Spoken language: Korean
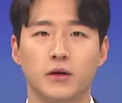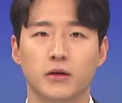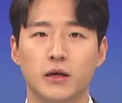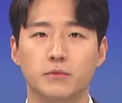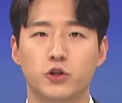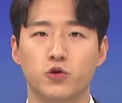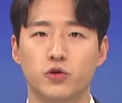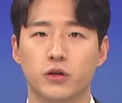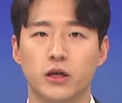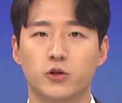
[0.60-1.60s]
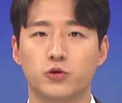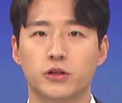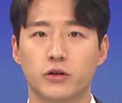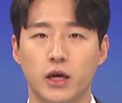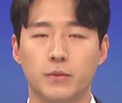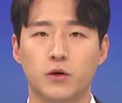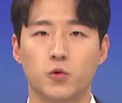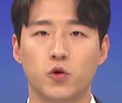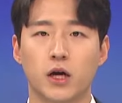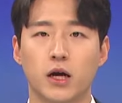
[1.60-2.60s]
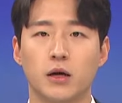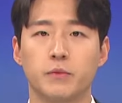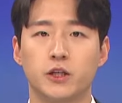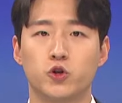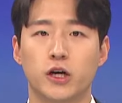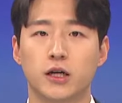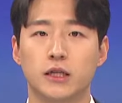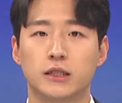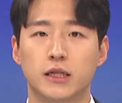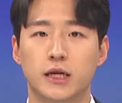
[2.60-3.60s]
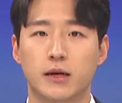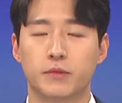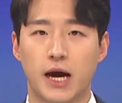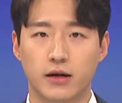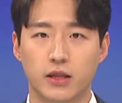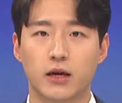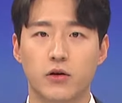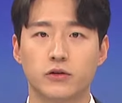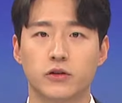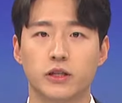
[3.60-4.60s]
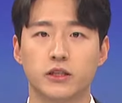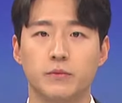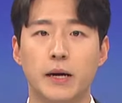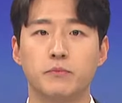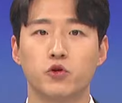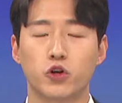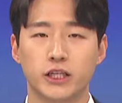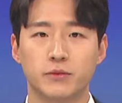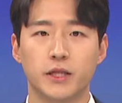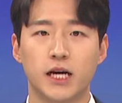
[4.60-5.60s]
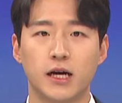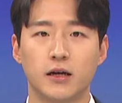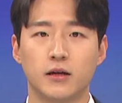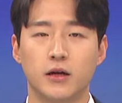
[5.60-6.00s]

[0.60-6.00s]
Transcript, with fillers: 김수홍, 이춘석 예비후보가 민주당 익산갑 당내 경선에서 맞붙게 됐습니다.